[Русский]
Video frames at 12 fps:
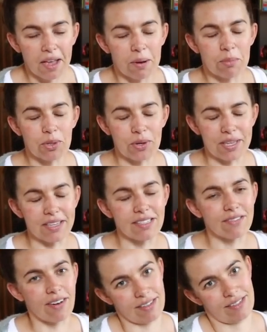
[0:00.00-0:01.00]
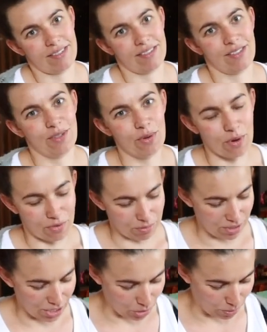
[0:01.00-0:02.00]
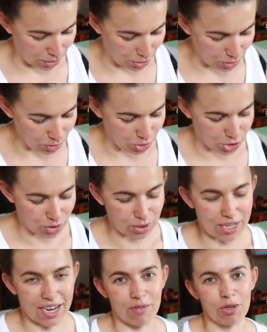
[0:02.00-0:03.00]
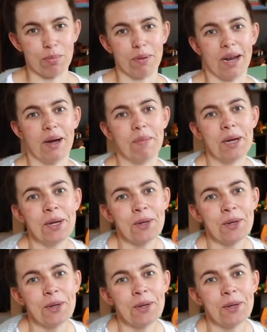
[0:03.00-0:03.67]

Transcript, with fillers: Многие из вас снова меня упрекнут, что я вот прям